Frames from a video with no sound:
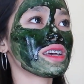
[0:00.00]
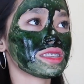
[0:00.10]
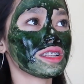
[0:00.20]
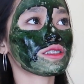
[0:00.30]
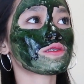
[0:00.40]
anak
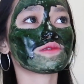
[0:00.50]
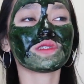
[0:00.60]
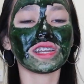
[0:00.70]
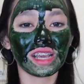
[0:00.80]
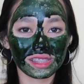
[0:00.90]
kecil terus
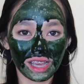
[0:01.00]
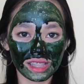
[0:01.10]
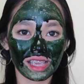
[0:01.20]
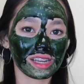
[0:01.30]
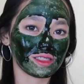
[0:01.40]
sudah
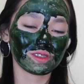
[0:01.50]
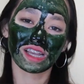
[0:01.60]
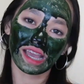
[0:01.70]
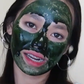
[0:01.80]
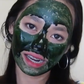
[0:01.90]
dikata-katain gitu
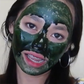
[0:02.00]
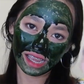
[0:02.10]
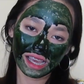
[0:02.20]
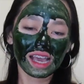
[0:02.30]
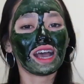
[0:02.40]
jangan
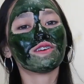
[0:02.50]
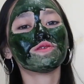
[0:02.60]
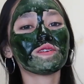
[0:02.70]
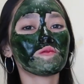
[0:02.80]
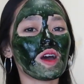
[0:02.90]
aku udah